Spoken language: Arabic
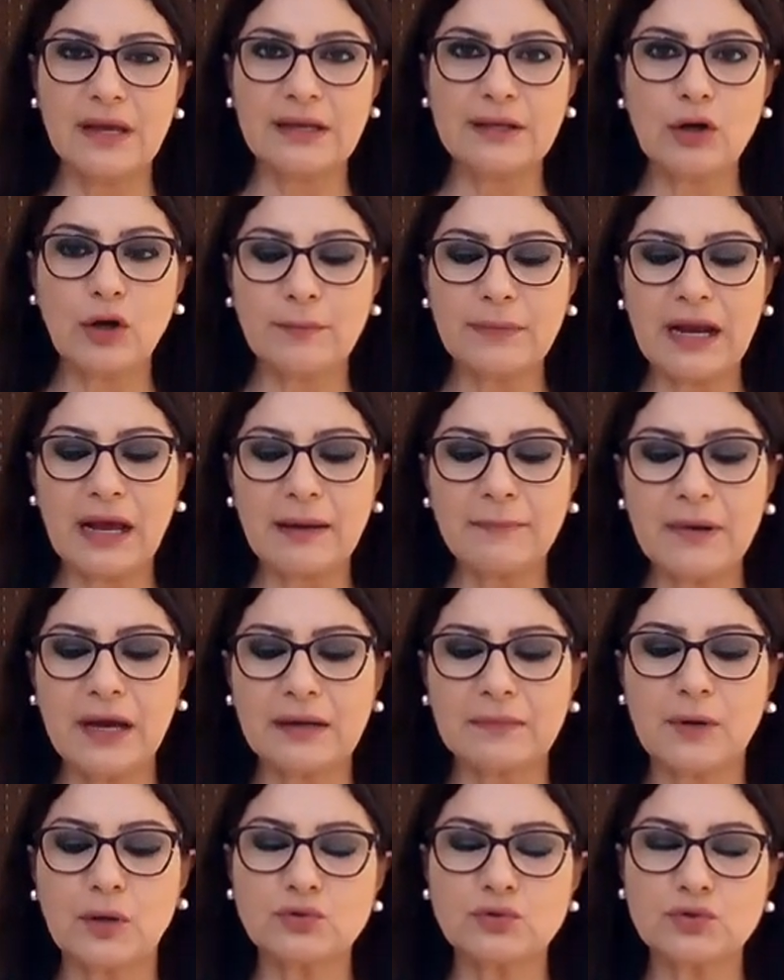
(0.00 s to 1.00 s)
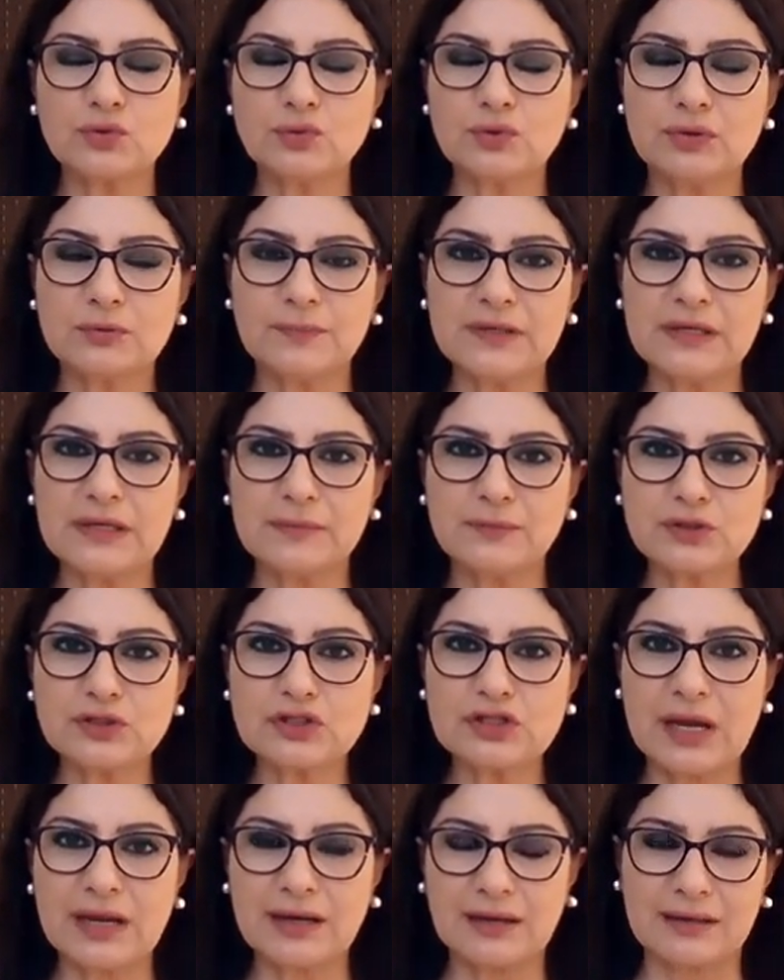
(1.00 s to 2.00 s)
اليوم القمر موجود
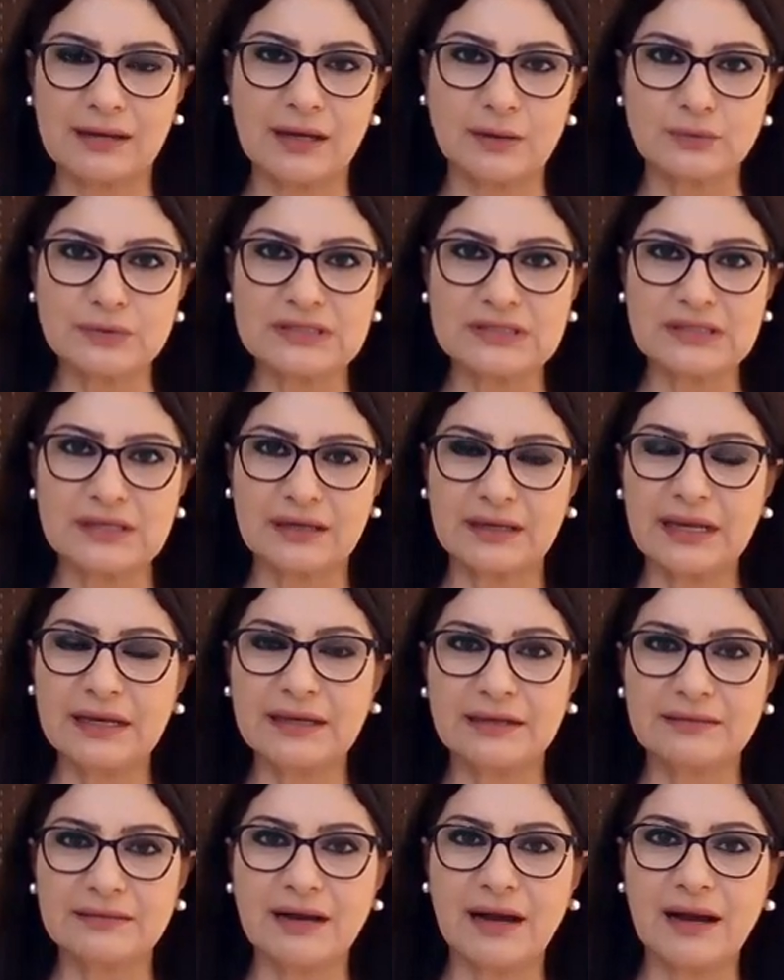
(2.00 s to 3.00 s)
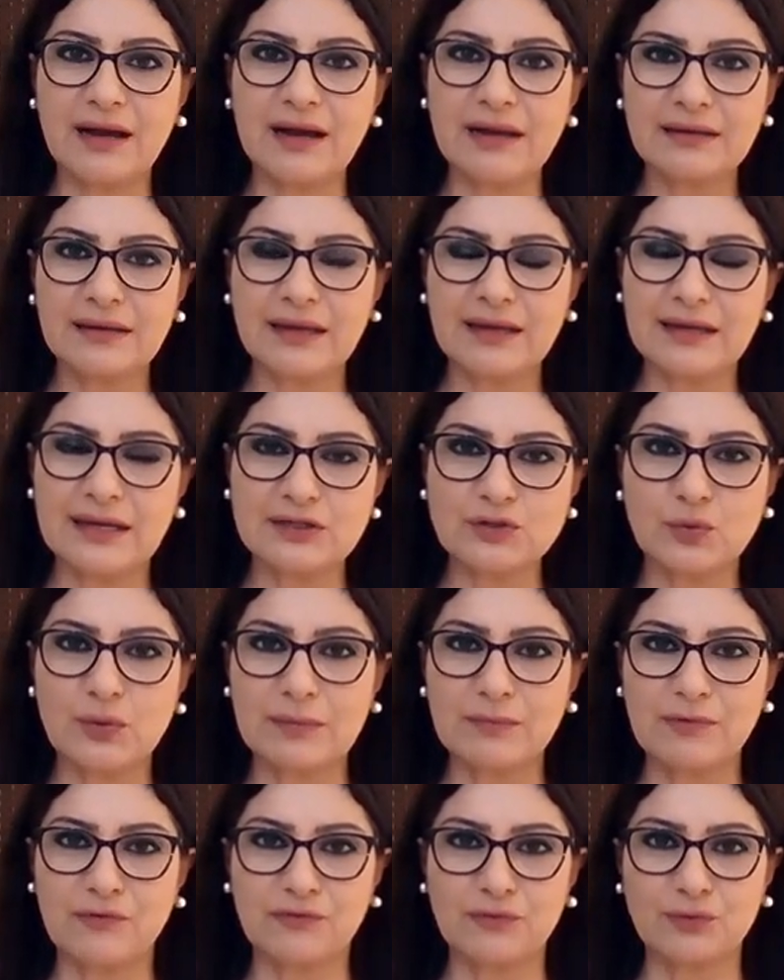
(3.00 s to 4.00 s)
ببرج القوس كل النهار
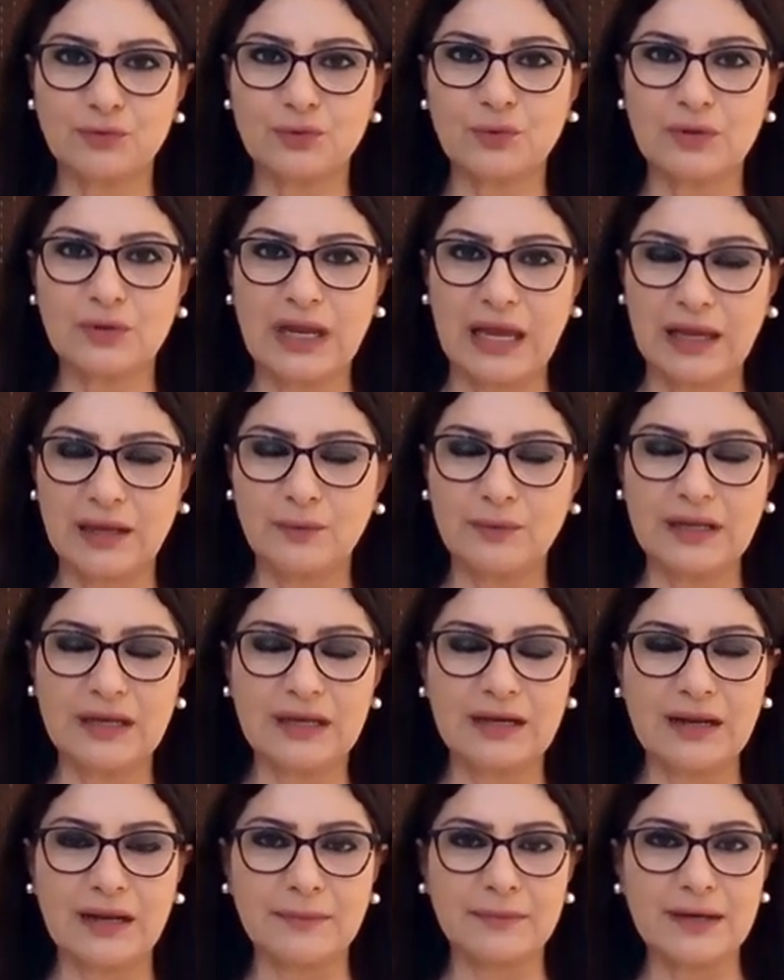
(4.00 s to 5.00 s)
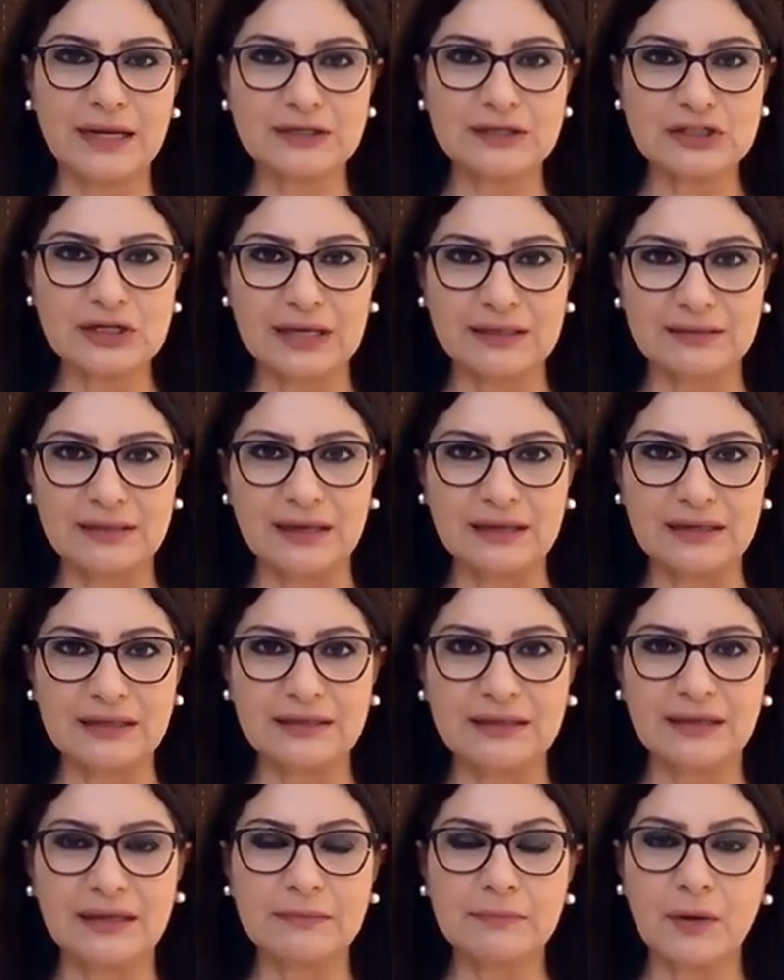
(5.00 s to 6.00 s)
الأجواء مفروض تكون حلوة للأبراج
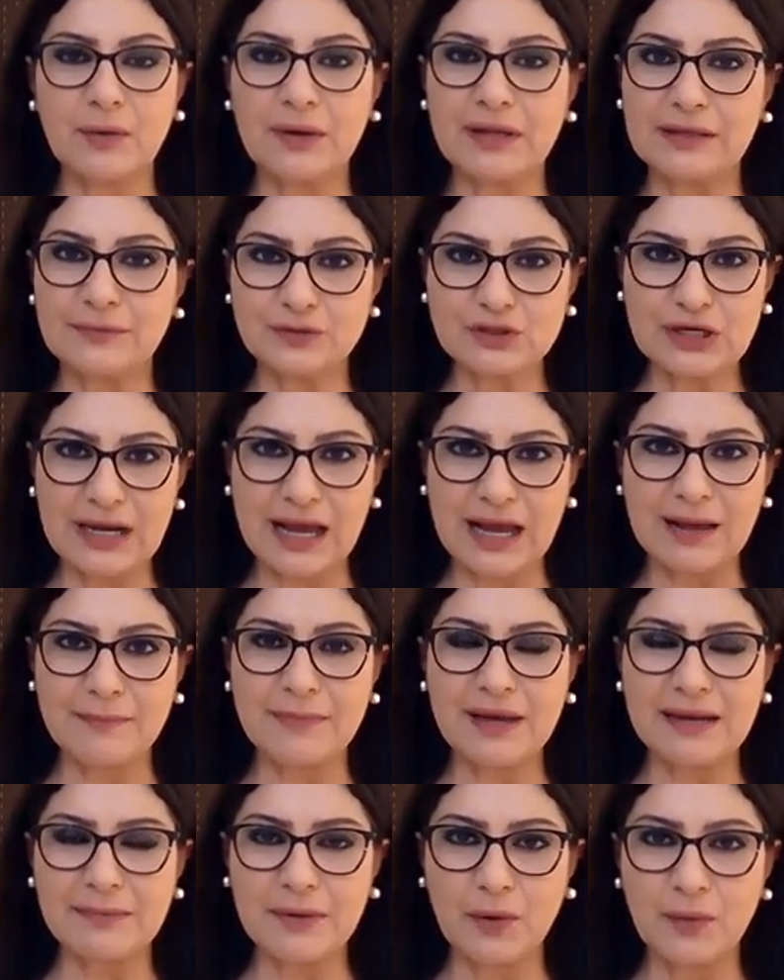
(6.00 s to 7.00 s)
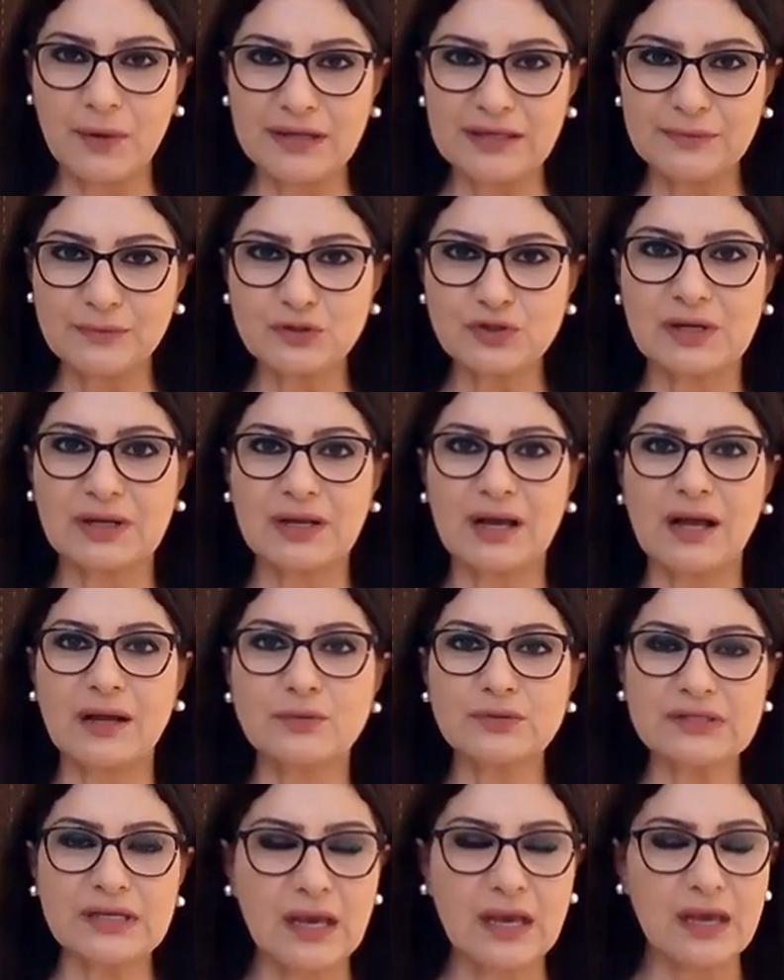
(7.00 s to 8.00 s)
النارية مواليد برج الحمل مواليد برج
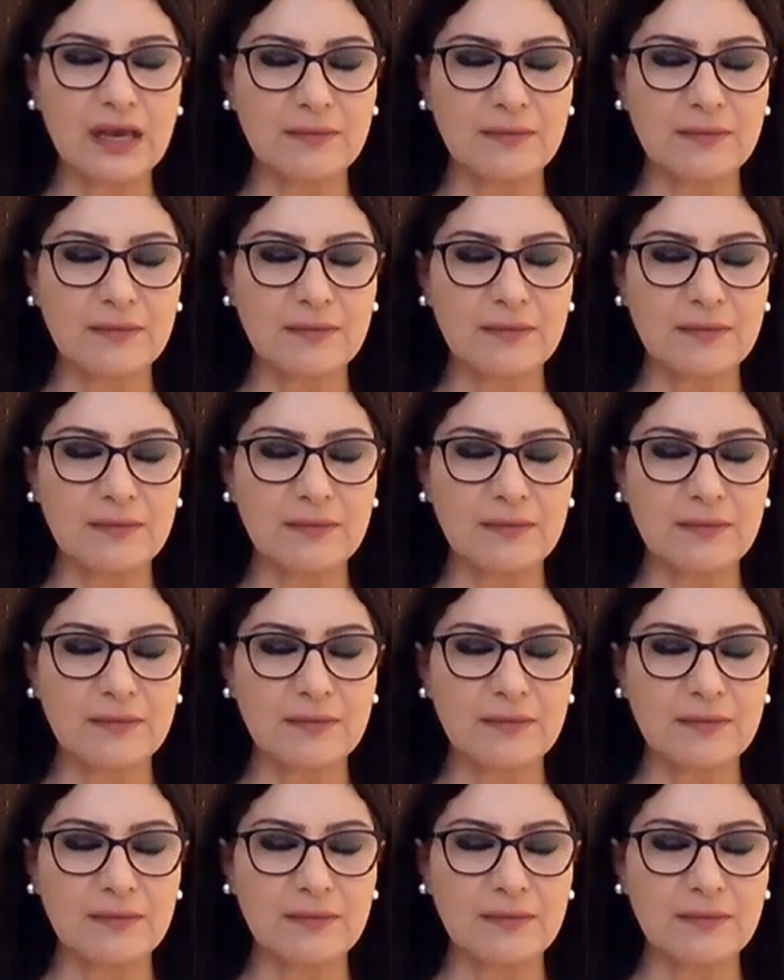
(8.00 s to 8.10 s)
القوس